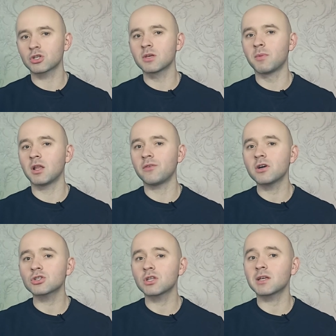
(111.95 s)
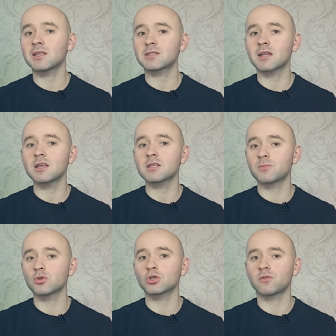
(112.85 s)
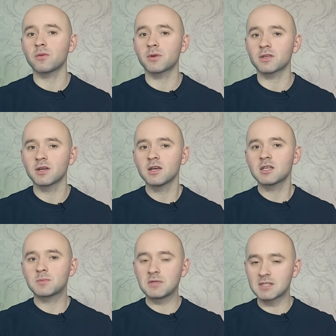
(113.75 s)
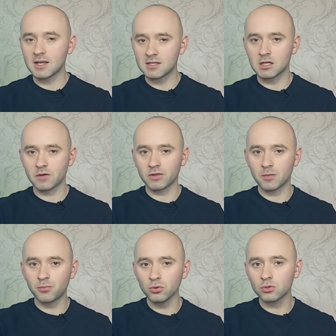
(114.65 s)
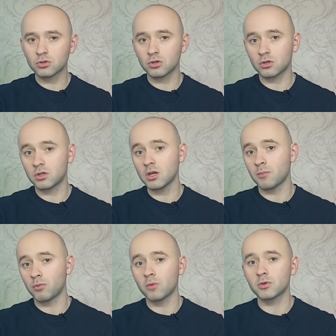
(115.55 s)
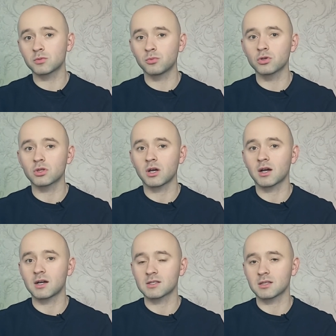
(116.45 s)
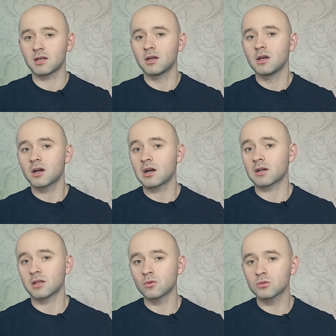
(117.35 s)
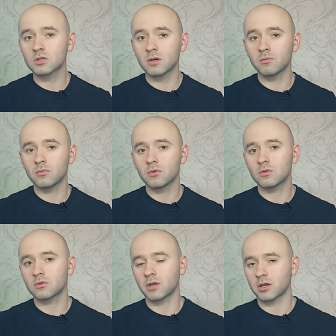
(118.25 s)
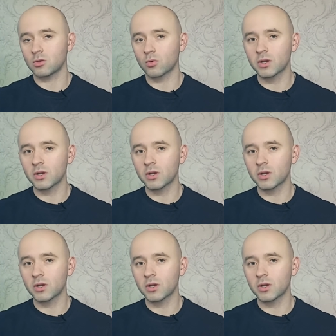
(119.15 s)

же, немаловажно, иностранец может выбрать специализированный пункт, где помощь будет оказана как на русском, так и на